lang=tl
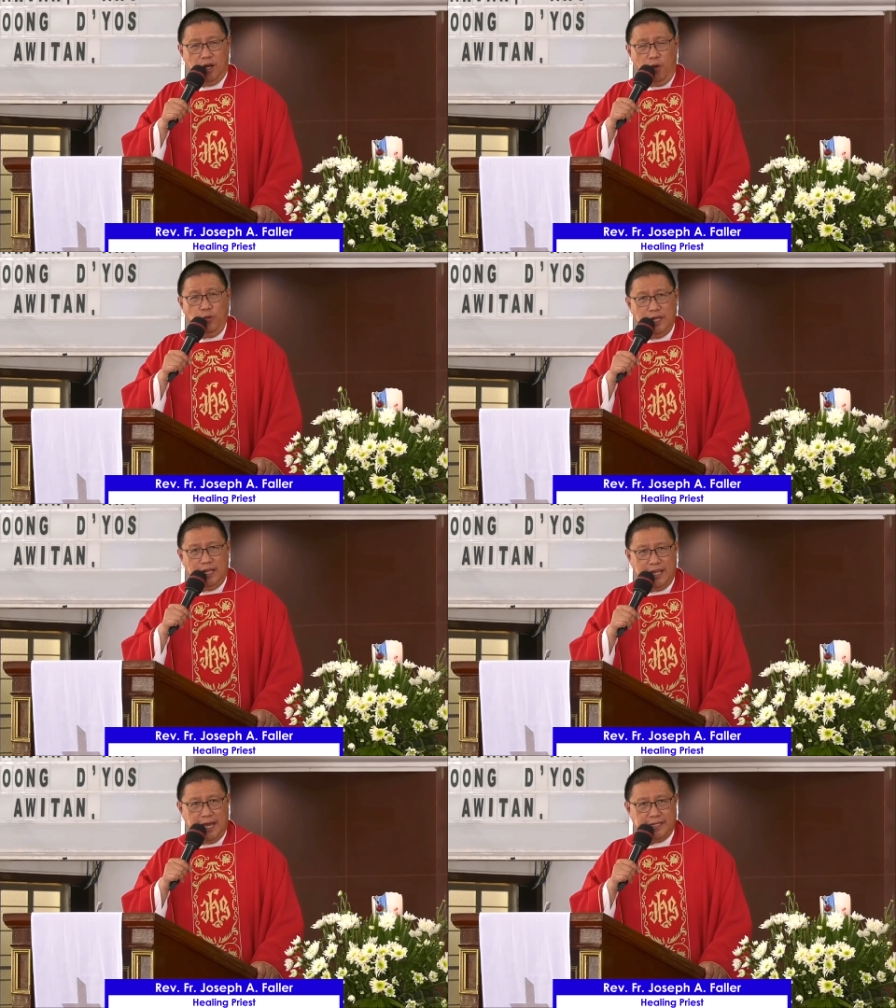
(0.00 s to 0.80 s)

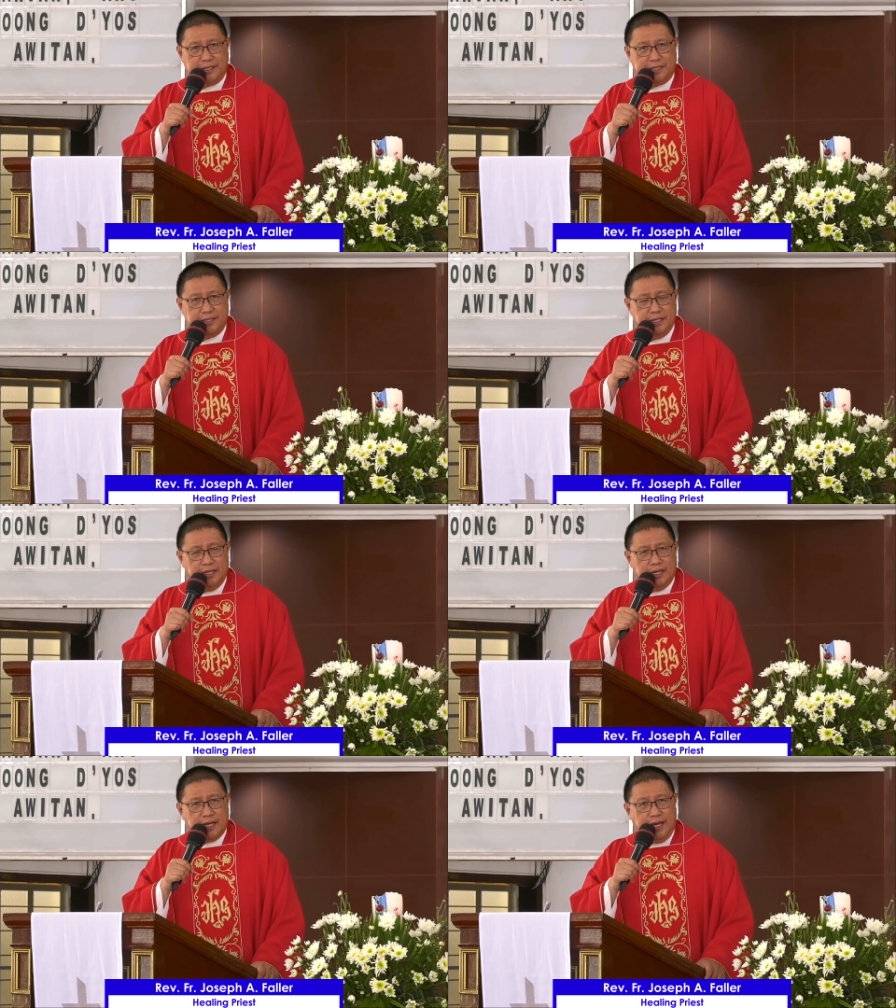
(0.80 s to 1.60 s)
loneliness,
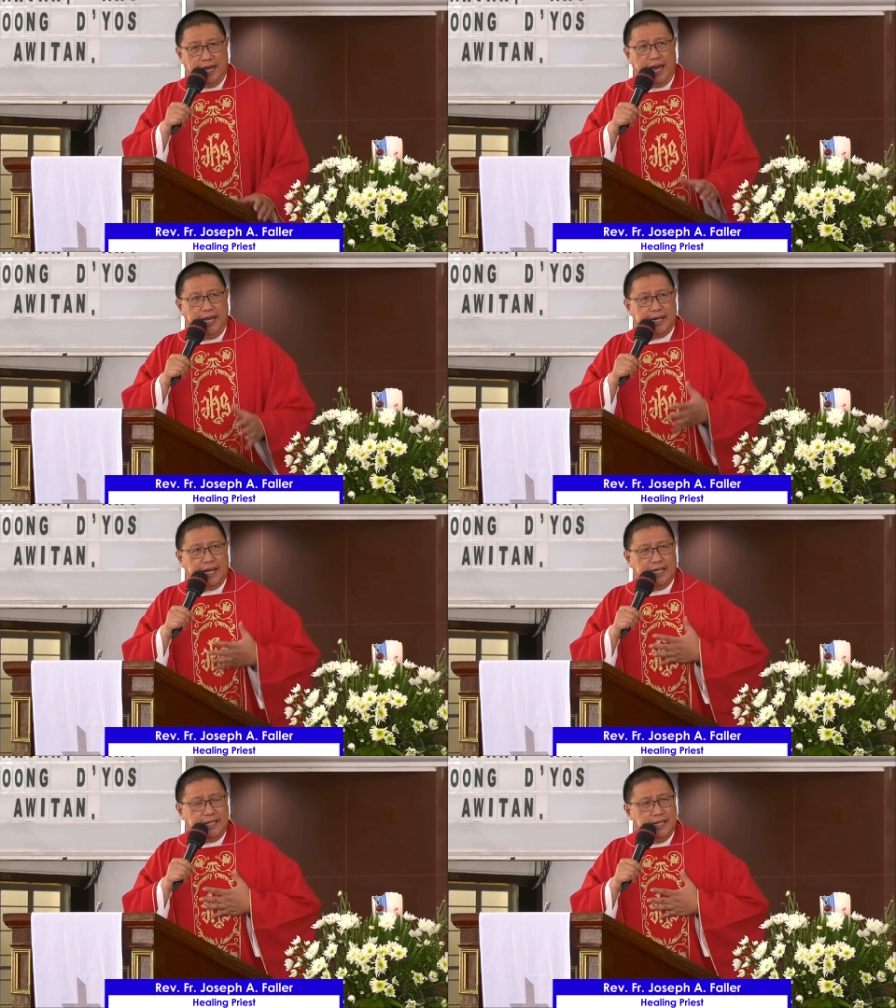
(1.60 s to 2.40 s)

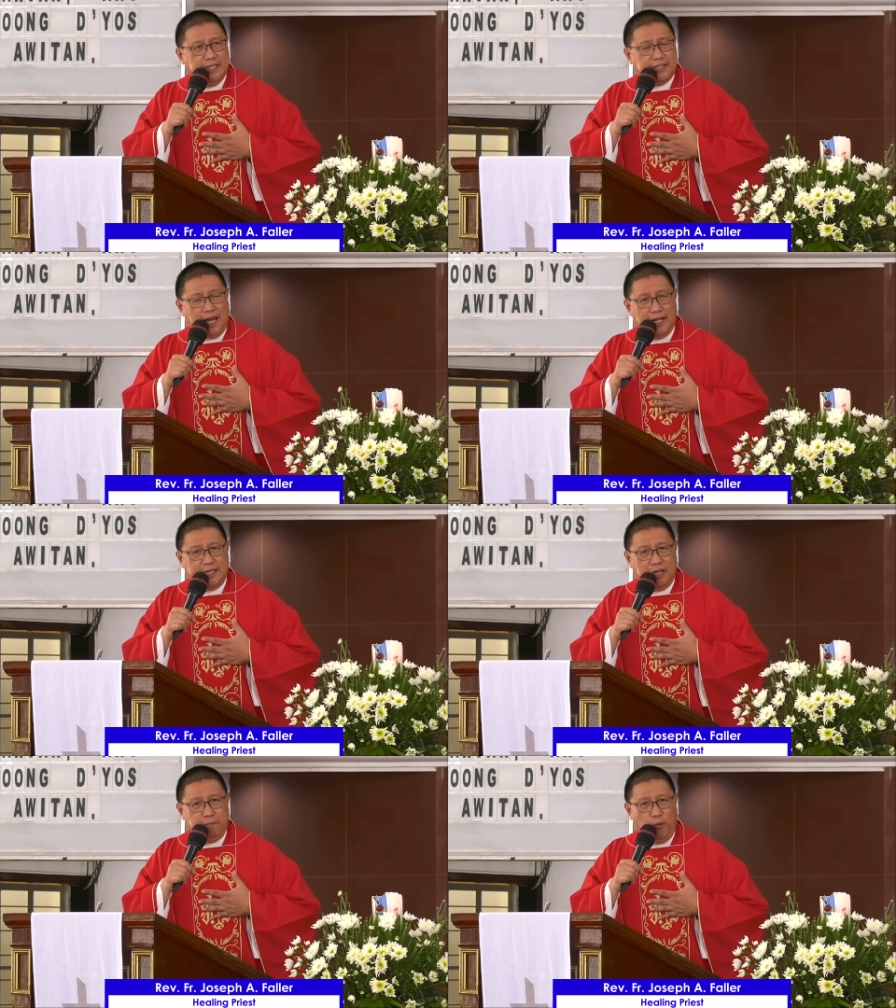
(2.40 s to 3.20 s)
giyera sa
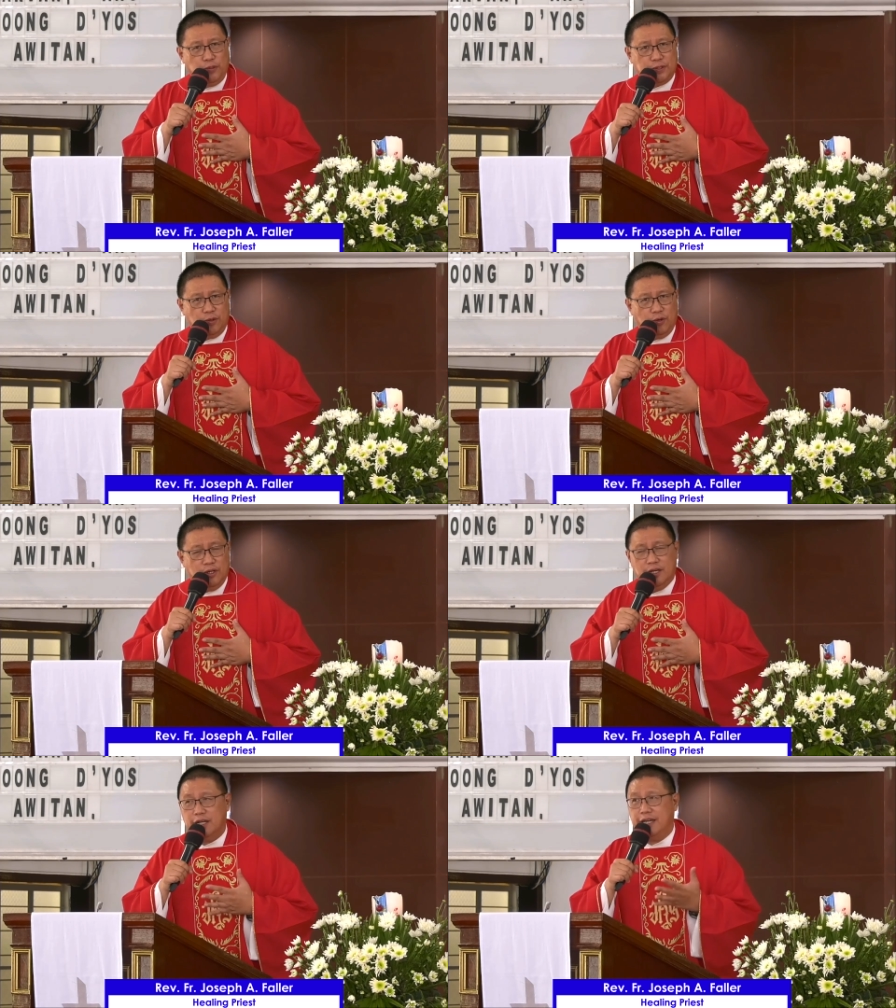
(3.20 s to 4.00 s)
ating
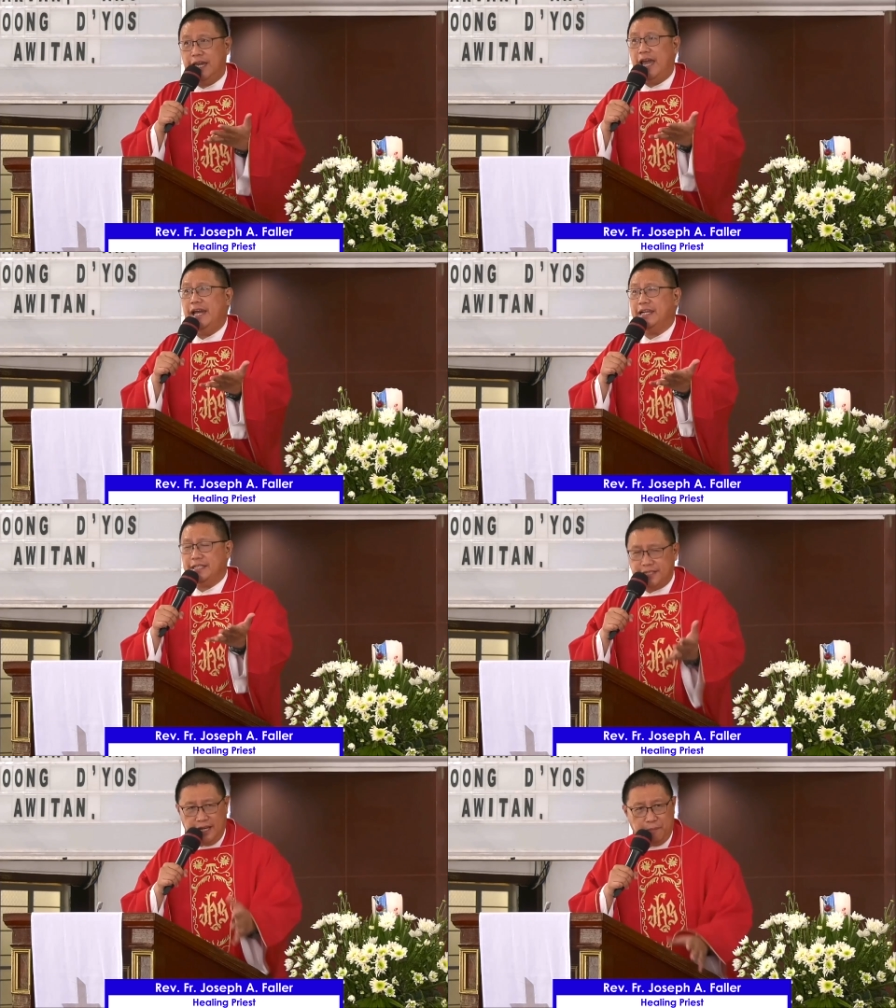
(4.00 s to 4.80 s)
puso,
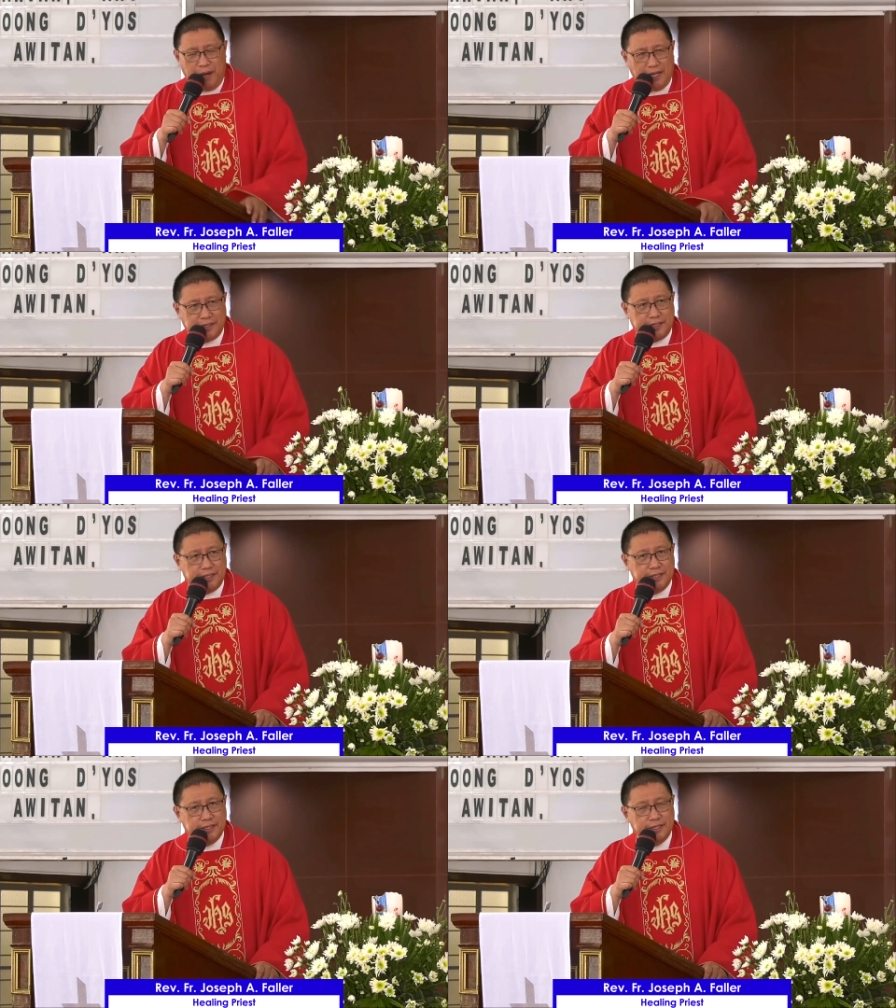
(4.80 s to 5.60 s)
giyera sa labas.
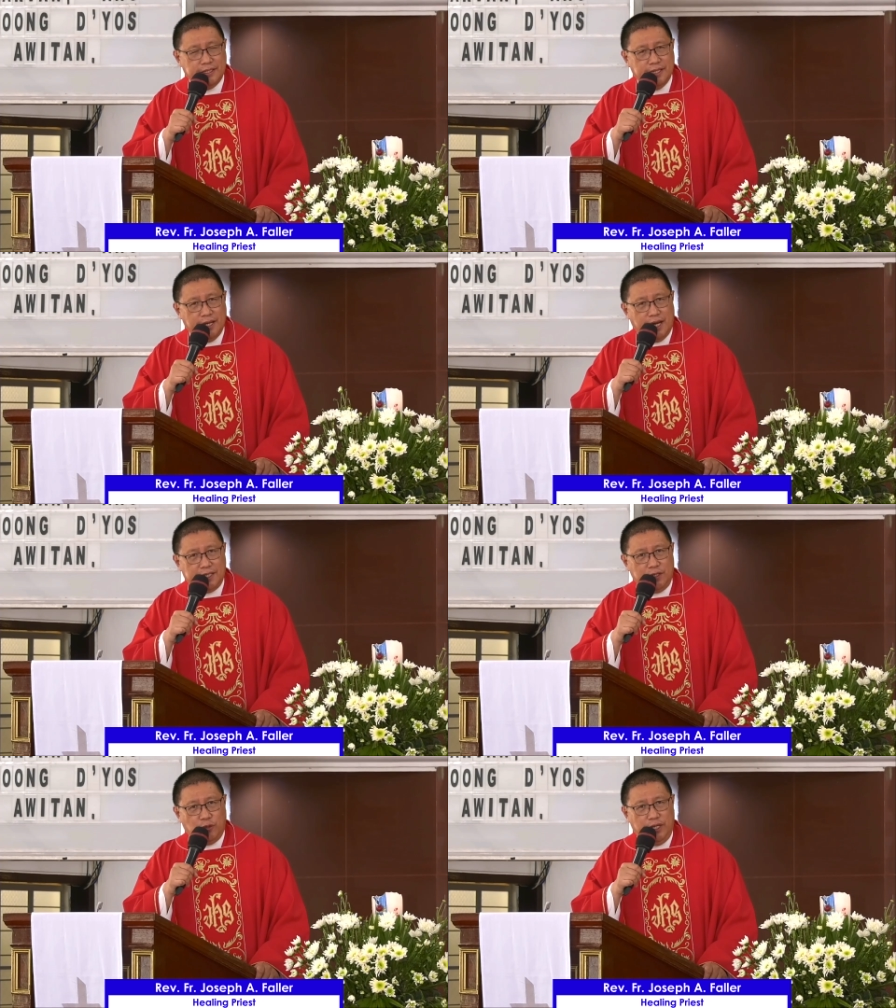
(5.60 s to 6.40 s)
At
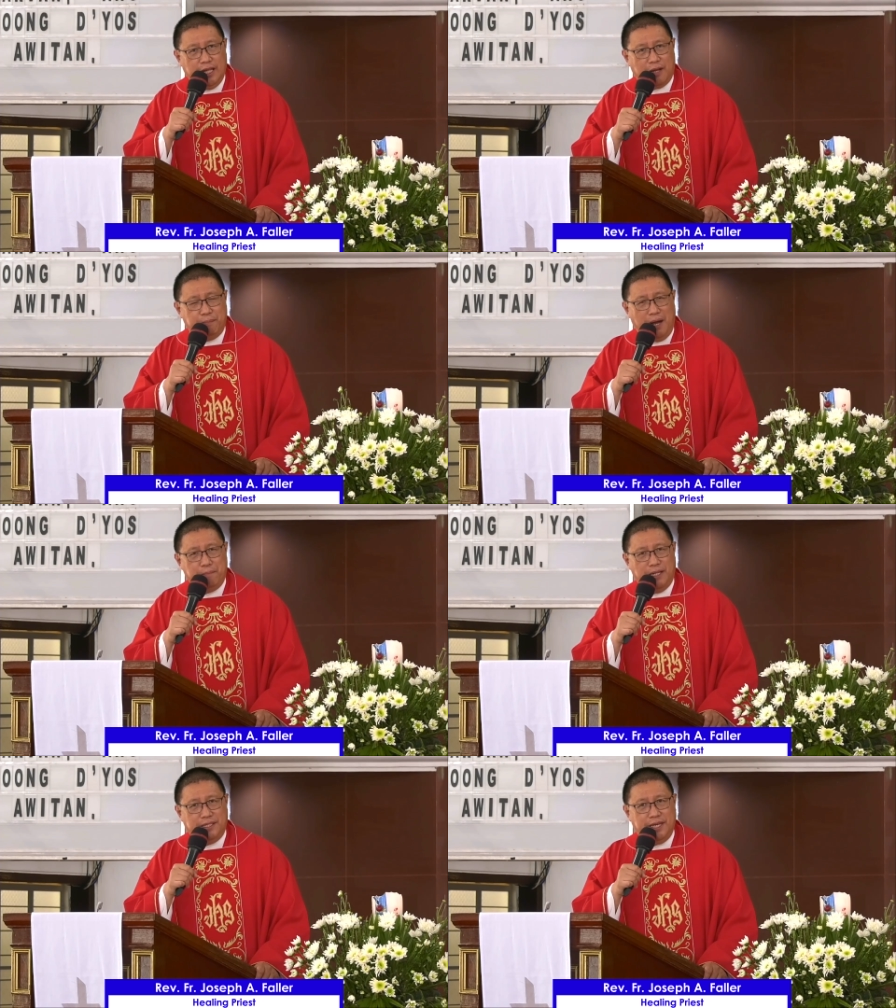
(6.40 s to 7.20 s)
ito'y
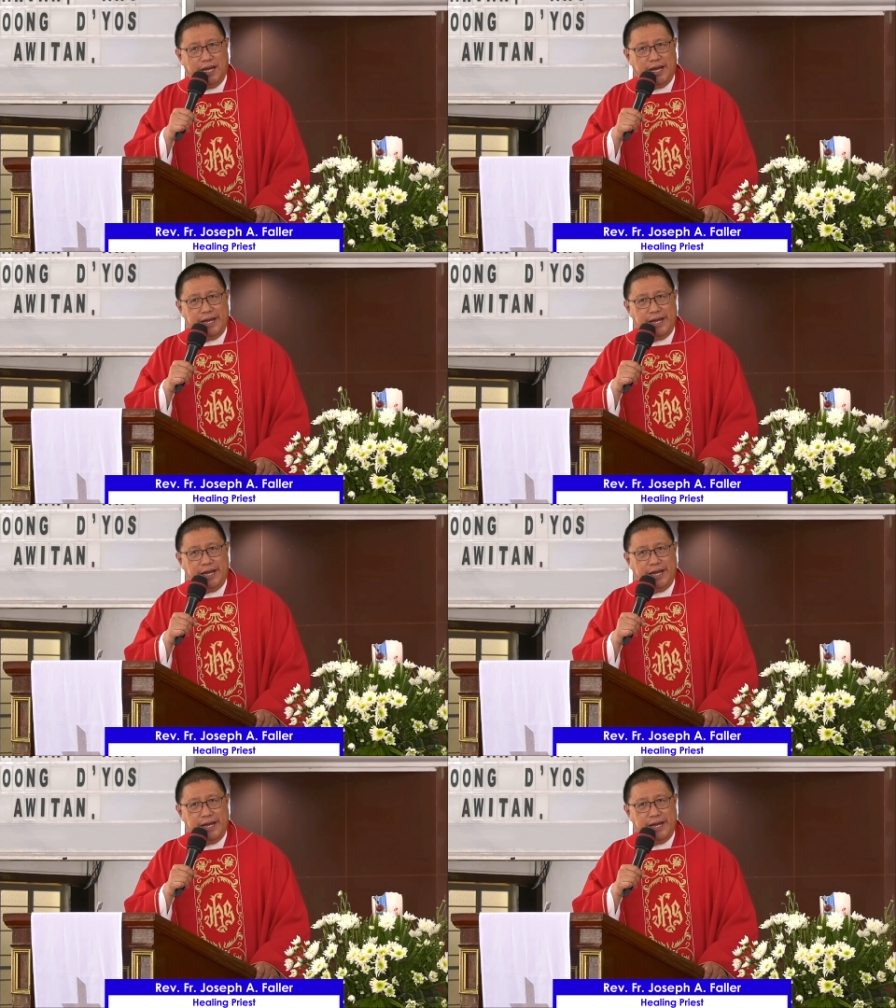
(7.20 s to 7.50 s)
nagbabadya